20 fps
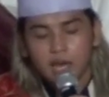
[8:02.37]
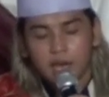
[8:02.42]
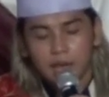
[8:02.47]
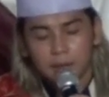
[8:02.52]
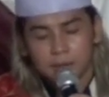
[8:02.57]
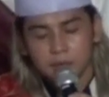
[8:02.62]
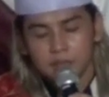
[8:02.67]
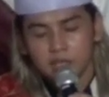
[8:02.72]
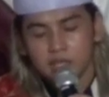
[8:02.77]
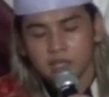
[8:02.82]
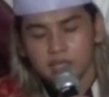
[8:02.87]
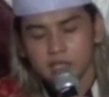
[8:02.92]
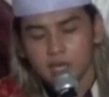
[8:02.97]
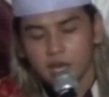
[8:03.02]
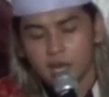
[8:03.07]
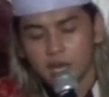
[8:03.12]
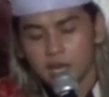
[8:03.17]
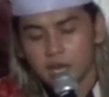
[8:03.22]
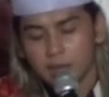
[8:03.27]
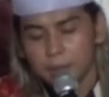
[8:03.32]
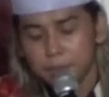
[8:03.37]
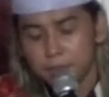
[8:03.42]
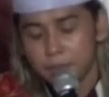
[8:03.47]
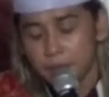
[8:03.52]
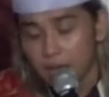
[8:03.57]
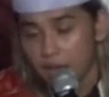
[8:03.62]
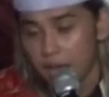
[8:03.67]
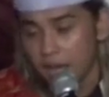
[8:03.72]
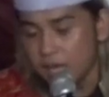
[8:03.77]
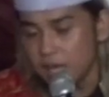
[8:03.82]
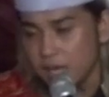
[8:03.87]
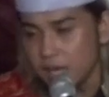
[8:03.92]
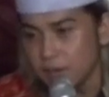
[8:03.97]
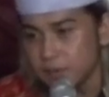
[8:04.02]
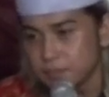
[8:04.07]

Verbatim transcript: Amin ya rabbal